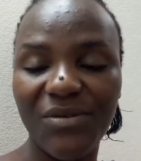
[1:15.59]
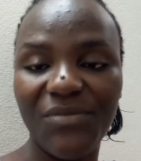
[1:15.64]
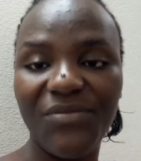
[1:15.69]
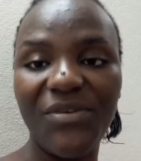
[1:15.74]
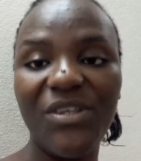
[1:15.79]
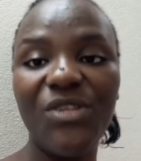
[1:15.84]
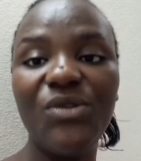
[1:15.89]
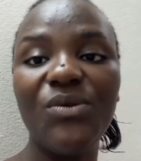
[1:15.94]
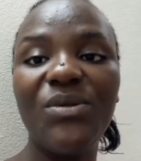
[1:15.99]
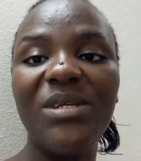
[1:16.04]

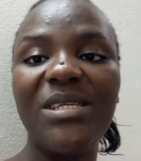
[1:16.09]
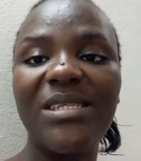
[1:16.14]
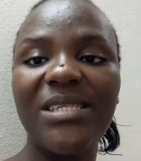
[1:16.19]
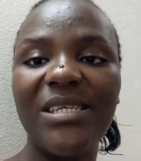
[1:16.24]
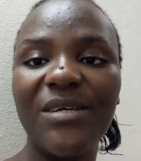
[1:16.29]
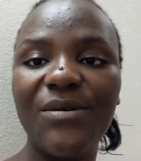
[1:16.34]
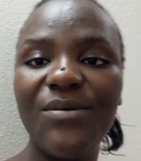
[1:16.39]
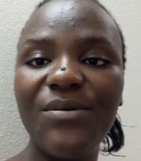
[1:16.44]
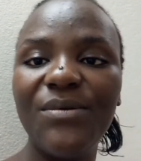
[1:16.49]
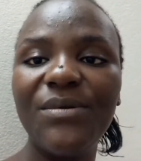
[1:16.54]
vídeos de
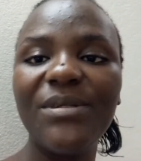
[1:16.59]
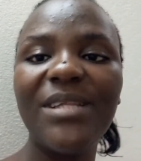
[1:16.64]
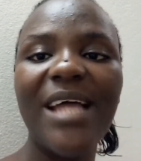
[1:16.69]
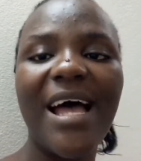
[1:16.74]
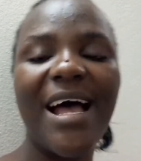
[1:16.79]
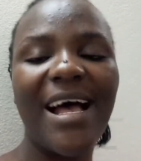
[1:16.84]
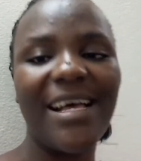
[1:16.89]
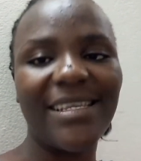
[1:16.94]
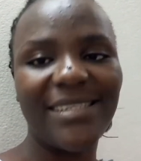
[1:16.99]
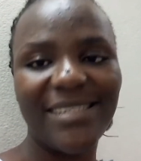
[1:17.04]
segunda
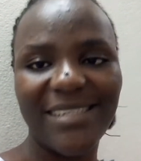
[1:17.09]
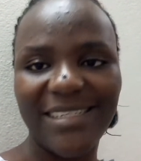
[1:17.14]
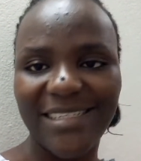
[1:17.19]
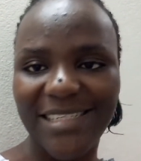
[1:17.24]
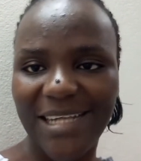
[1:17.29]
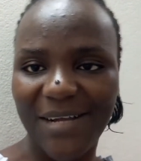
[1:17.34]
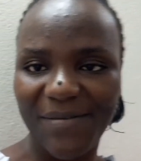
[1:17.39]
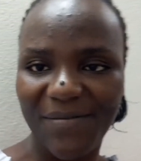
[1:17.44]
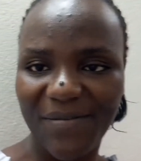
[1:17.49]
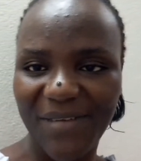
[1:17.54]
a
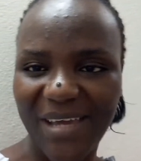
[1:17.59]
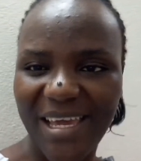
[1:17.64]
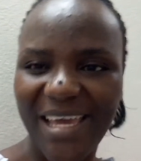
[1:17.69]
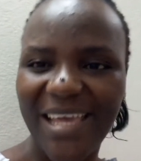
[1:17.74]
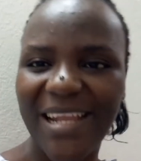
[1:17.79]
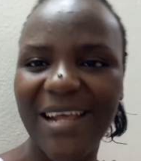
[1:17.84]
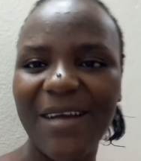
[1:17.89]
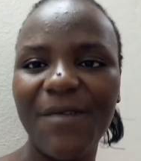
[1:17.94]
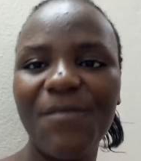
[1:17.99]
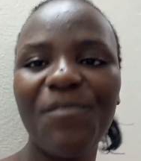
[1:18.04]

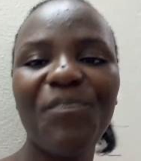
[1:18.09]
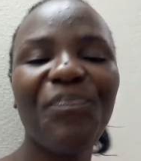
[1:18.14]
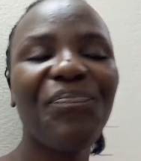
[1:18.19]
sexta-feira.